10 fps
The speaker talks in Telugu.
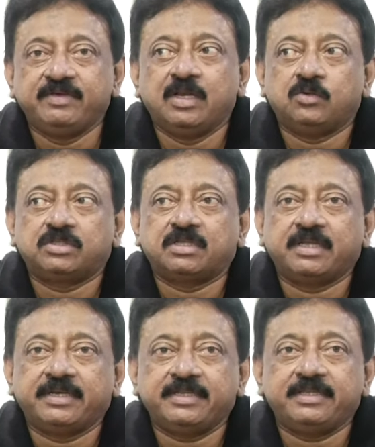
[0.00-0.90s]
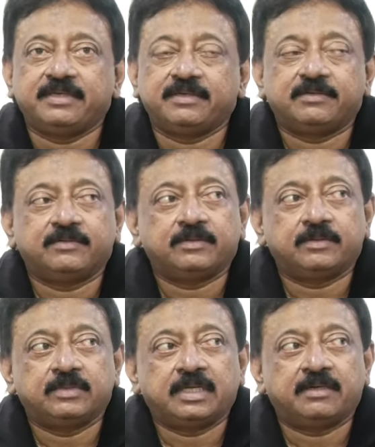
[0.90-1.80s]
వీలవుతుంది అనేది
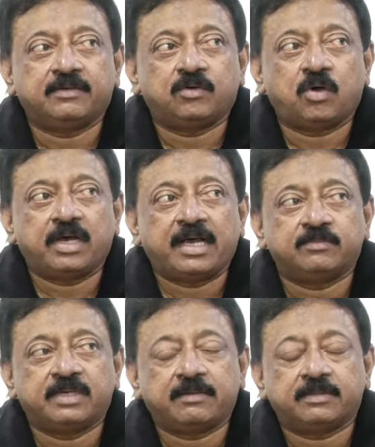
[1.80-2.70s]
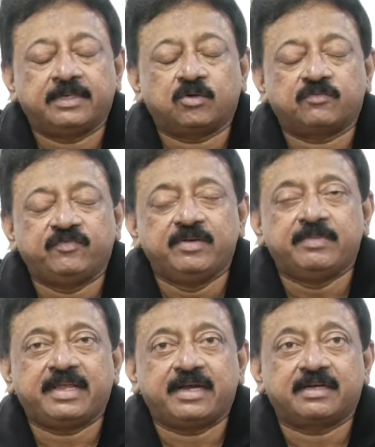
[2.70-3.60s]
నా అంటే ఒక
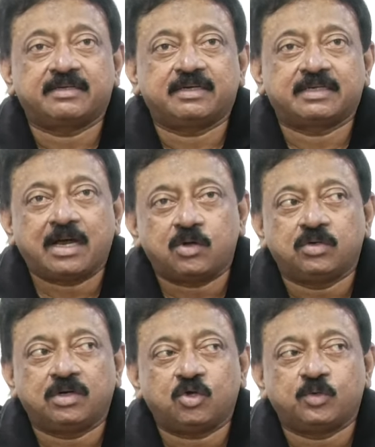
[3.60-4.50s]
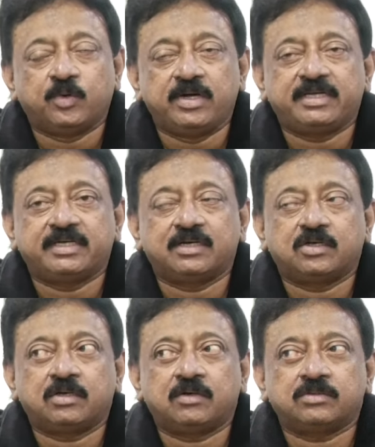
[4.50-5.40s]
ఫిలిం డైరెక్టర్గా కాకుండా ఒక పొలిటికల్
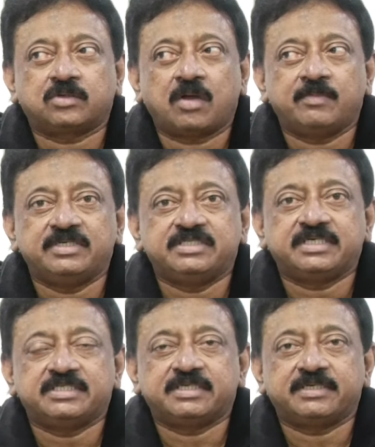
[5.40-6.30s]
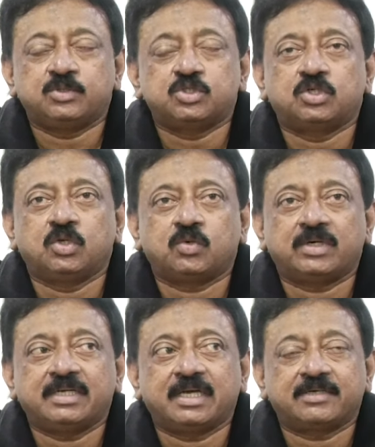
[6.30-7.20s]
కామెంట్ చేసే దృష్టిలో
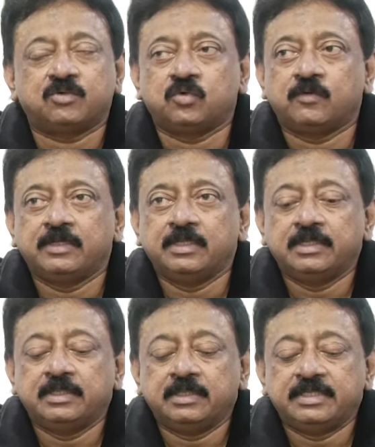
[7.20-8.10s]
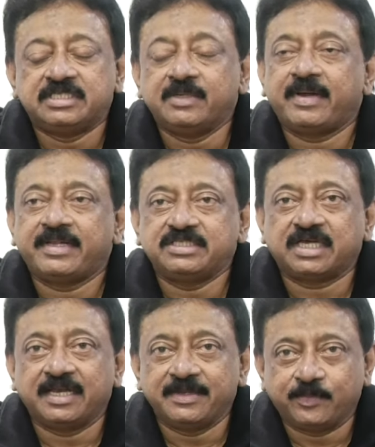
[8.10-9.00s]
కూడా నాకు ఈ సినిమా అనేది
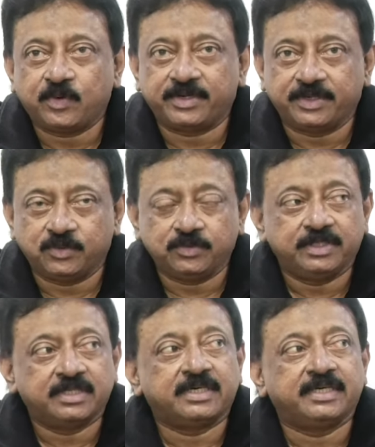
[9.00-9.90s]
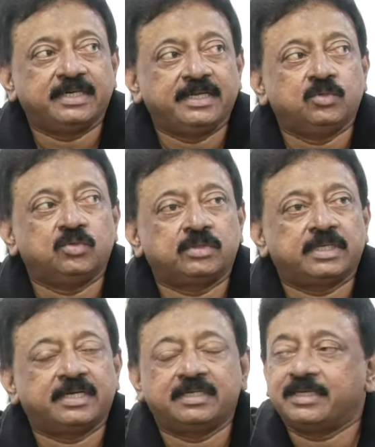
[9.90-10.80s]
చాలా ఇంపార్టెంట్ ఎందుకంటే నేను
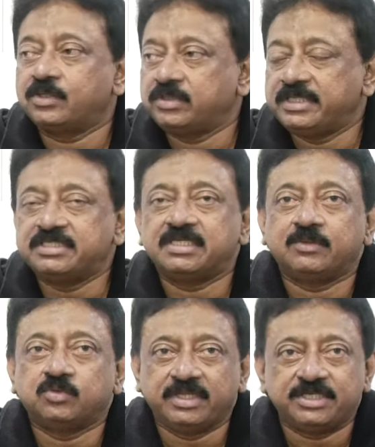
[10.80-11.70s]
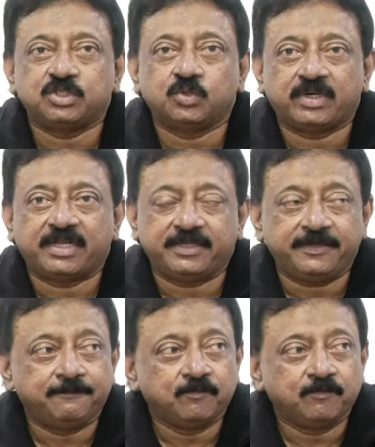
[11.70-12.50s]
కిరణ్ గారు తీసిన ఉద్దేశం కూడా అదే